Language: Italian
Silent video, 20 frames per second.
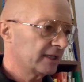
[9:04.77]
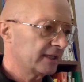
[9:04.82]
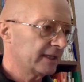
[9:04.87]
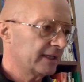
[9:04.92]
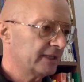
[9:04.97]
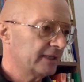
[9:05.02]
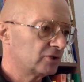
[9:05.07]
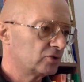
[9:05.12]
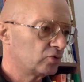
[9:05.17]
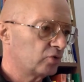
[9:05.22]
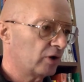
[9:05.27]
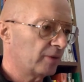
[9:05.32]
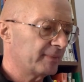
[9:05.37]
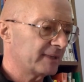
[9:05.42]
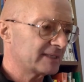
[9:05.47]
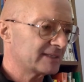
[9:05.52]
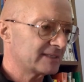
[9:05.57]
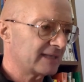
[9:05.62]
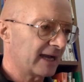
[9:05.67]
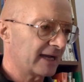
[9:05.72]
il tuo
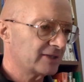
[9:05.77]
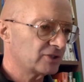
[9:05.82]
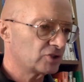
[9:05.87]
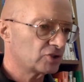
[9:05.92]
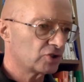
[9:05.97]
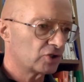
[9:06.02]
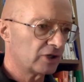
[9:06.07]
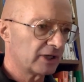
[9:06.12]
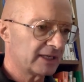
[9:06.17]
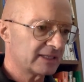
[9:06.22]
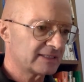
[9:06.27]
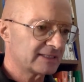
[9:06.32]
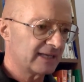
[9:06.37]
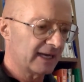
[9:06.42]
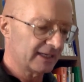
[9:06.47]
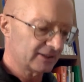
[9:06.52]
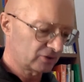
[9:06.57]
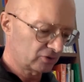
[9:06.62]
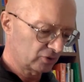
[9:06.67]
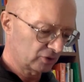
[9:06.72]
messaggio
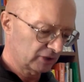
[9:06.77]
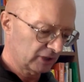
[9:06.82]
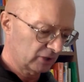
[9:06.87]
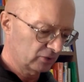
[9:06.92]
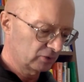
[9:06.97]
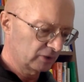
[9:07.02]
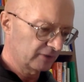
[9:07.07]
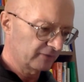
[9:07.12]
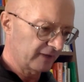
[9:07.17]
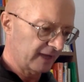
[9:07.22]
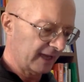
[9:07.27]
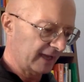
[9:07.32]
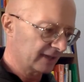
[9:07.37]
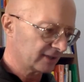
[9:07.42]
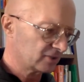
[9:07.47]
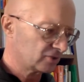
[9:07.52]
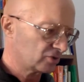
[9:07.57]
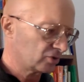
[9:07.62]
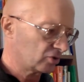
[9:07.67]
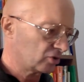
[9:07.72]
esatto
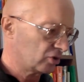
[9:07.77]
dall'universo,